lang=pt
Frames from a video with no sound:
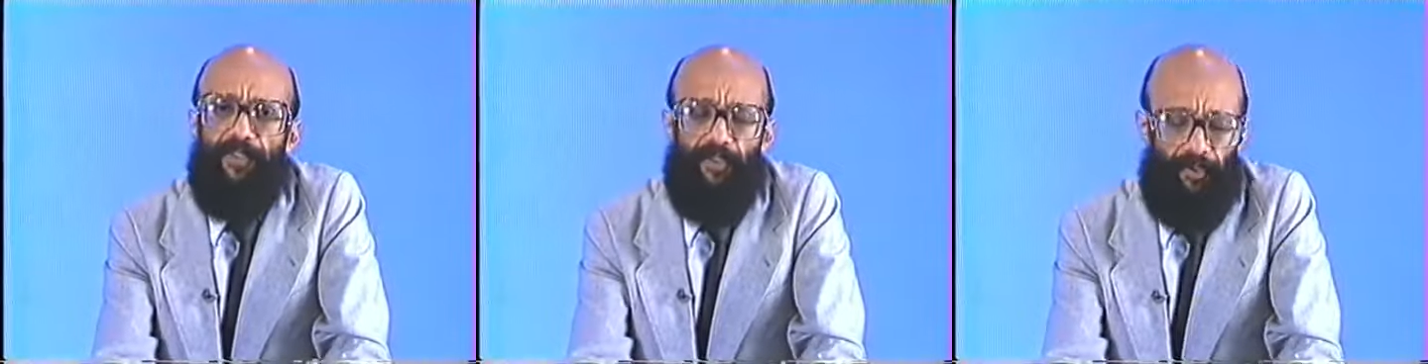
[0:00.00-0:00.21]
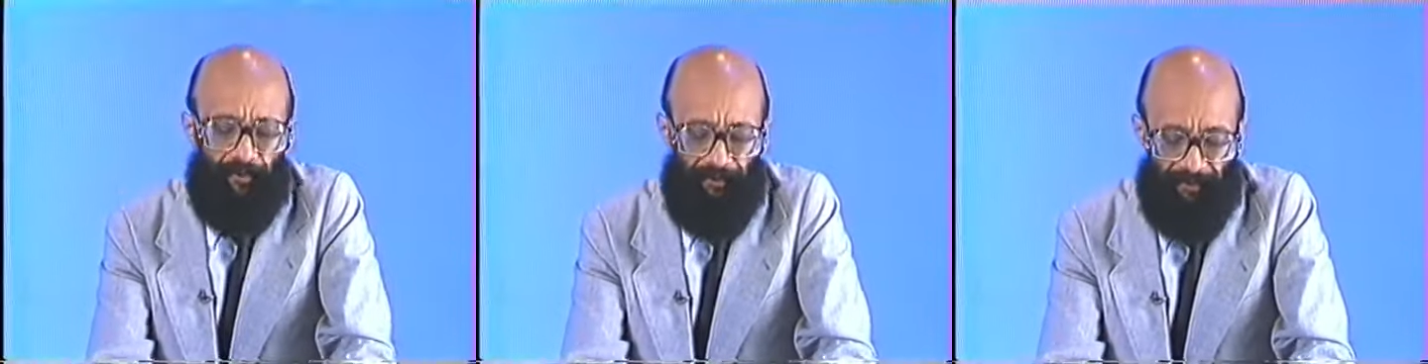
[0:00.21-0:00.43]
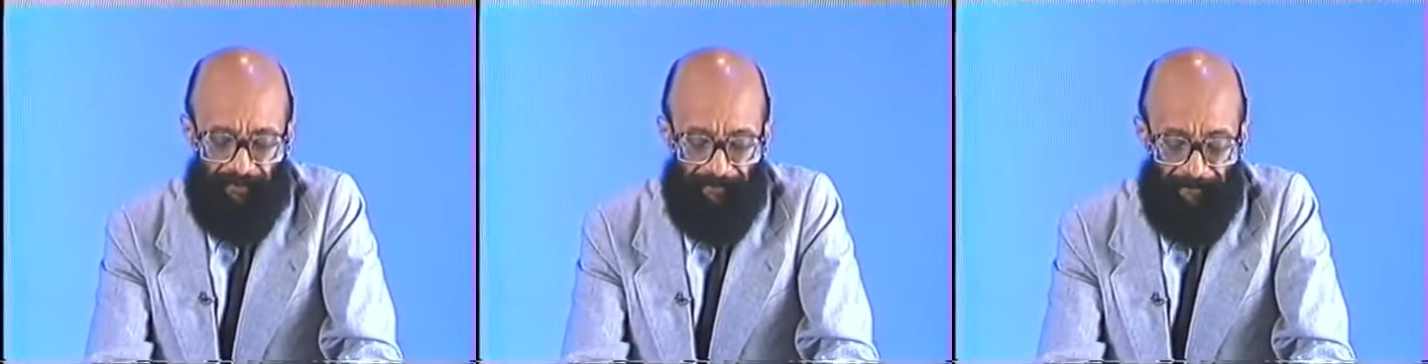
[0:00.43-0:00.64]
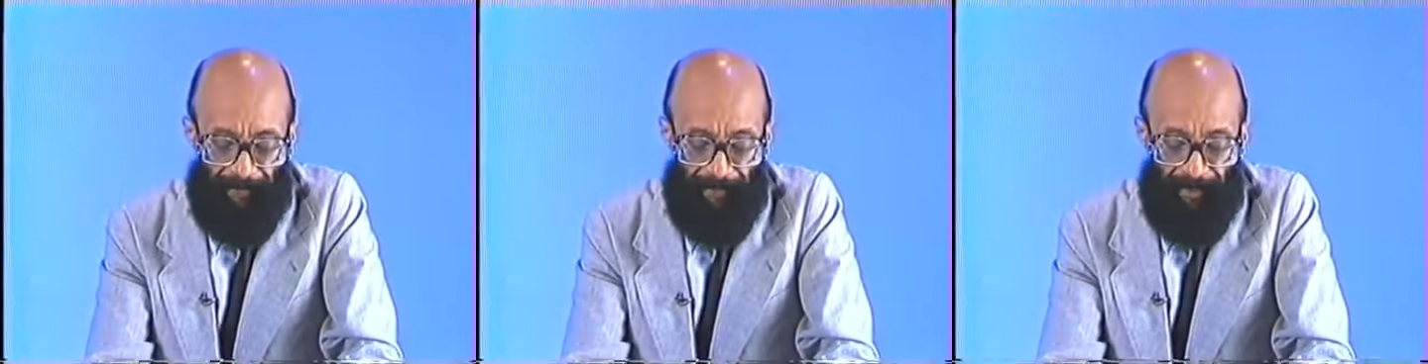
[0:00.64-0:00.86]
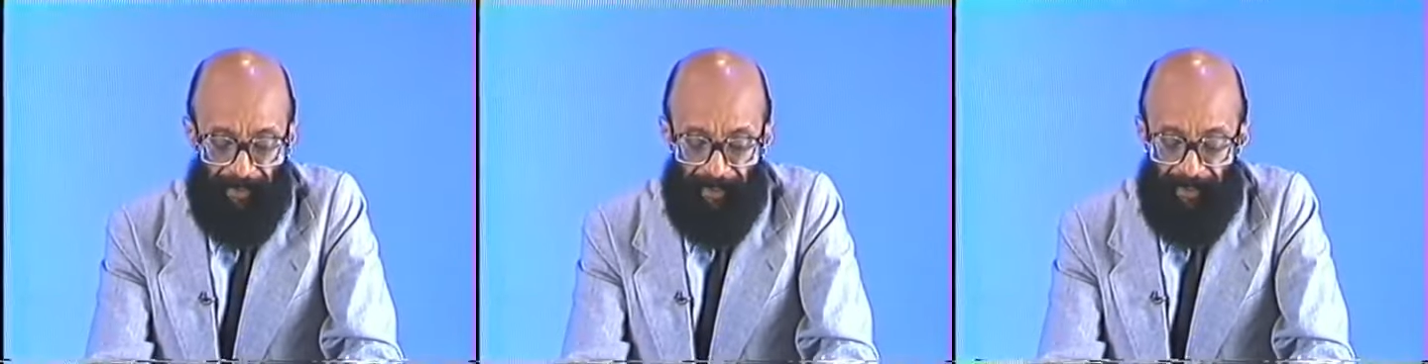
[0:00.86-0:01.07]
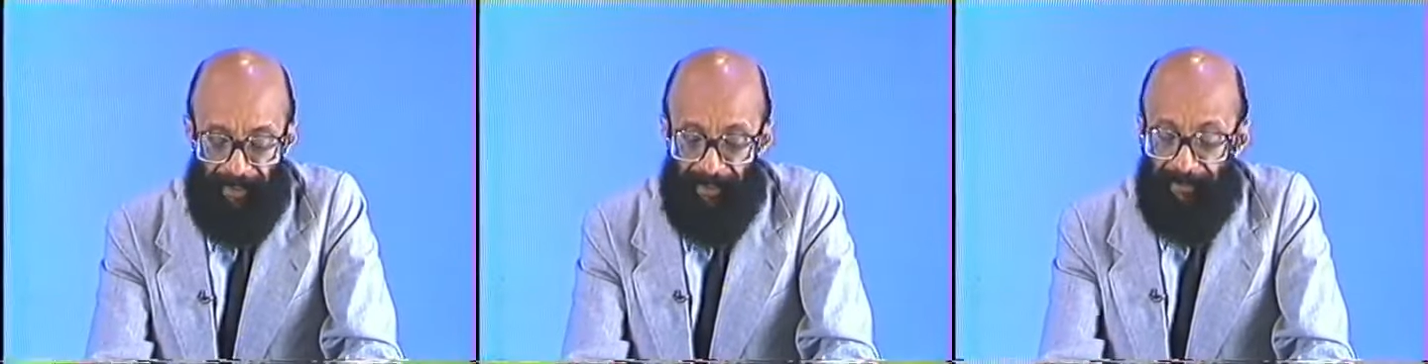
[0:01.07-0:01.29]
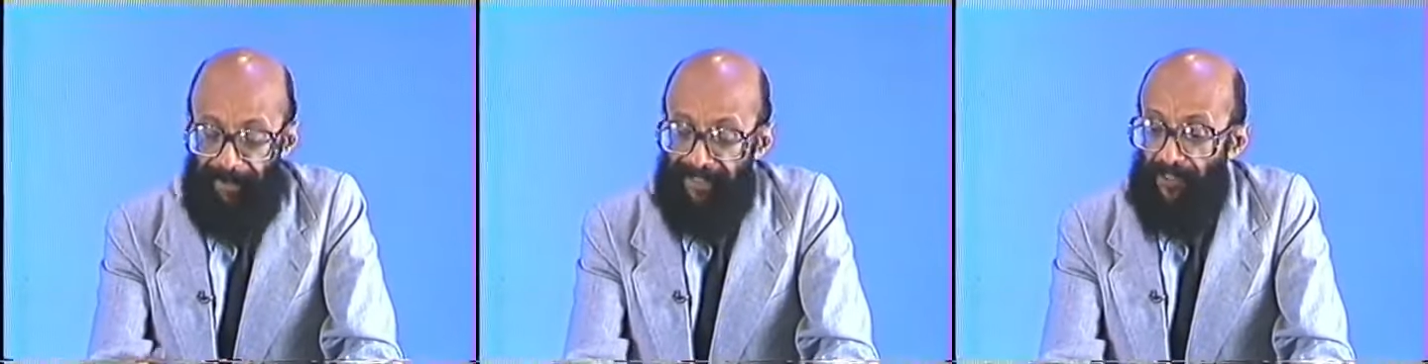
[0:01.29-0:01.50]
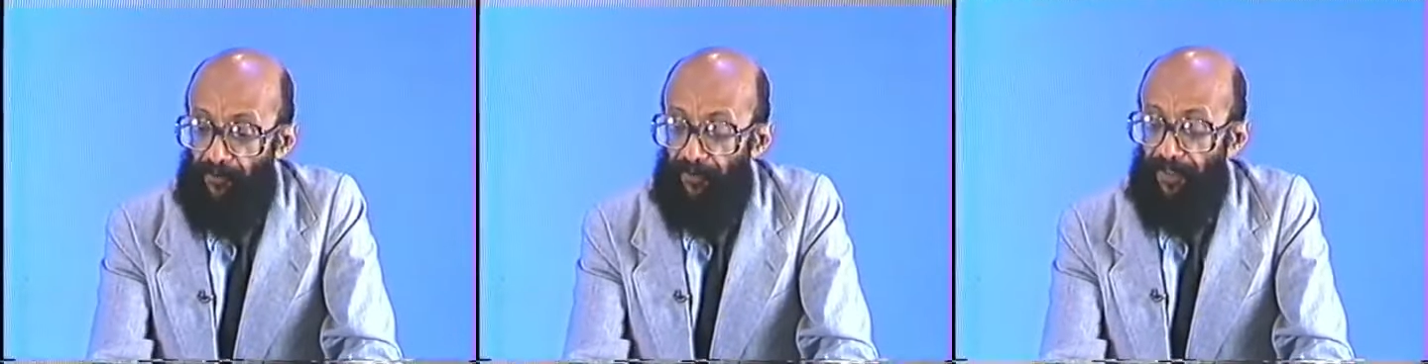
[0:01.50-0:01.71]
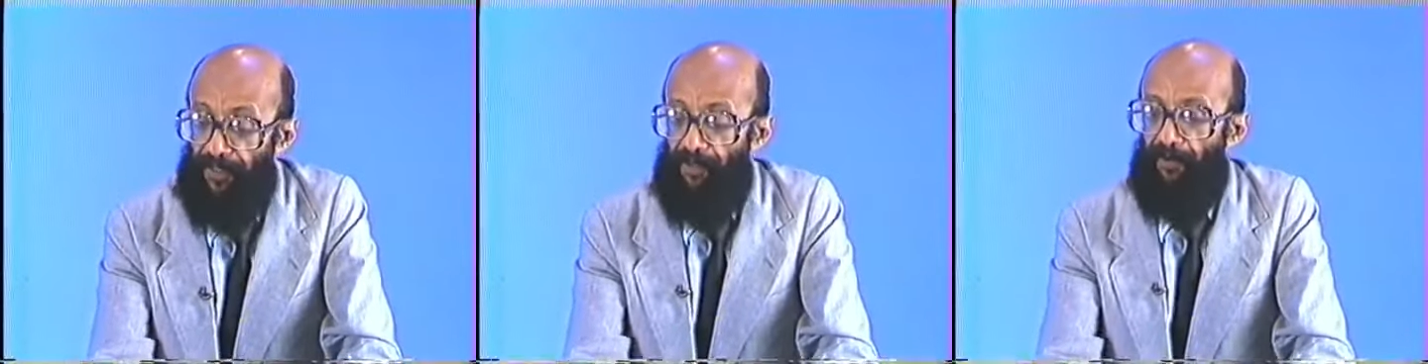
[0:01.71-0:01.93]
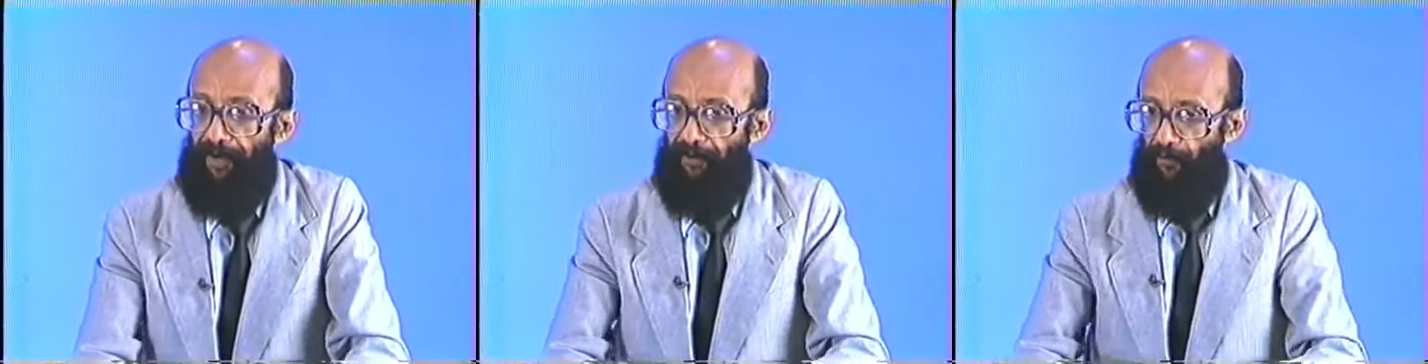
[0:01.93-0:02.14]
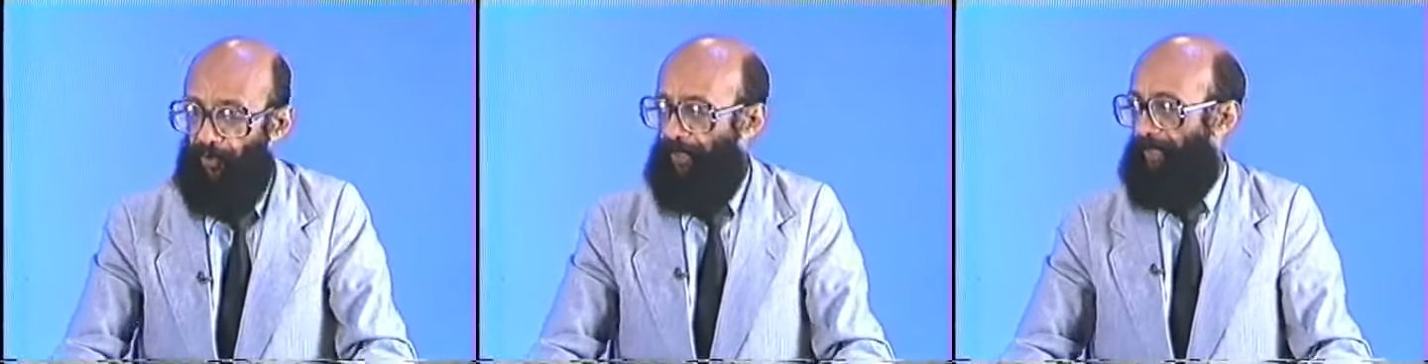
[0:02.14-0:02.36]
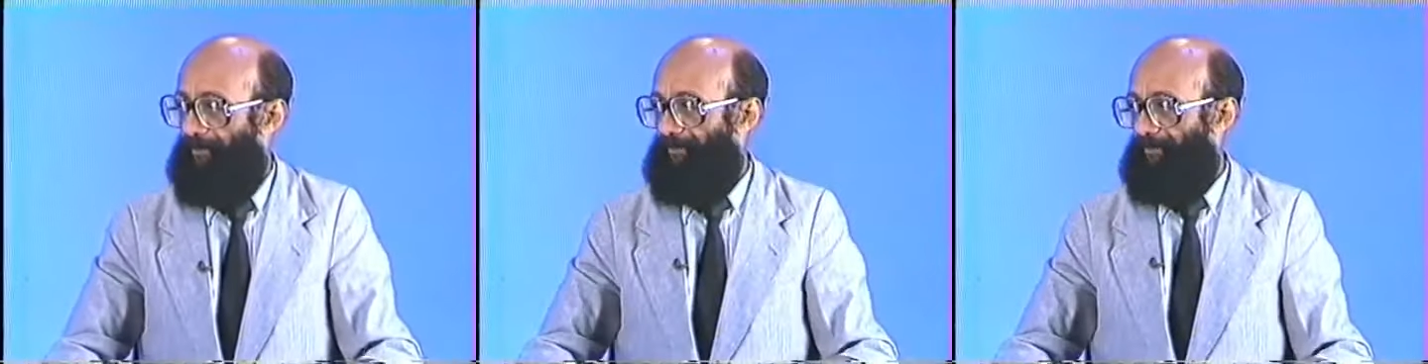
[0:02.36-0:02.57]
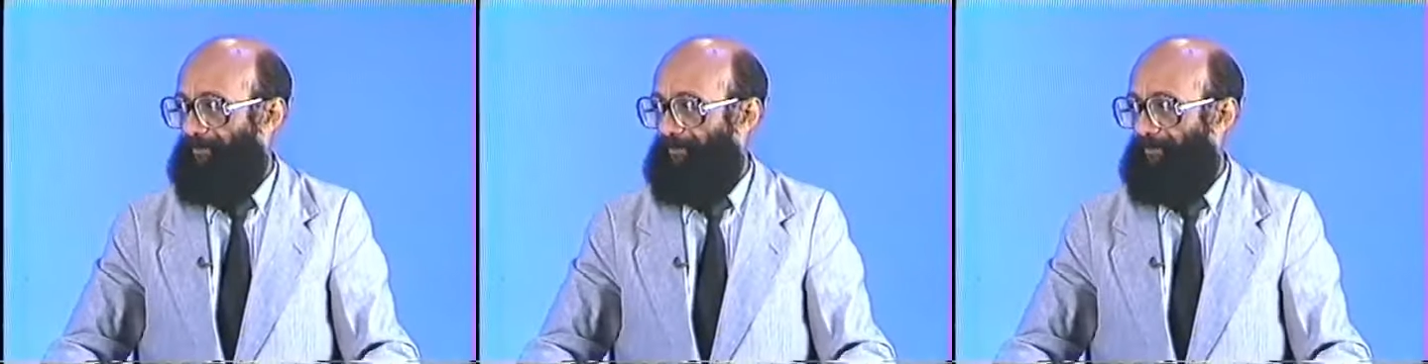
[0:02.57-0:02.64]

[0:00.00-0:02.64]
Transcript: sentido isso. Mas a situação agora muda.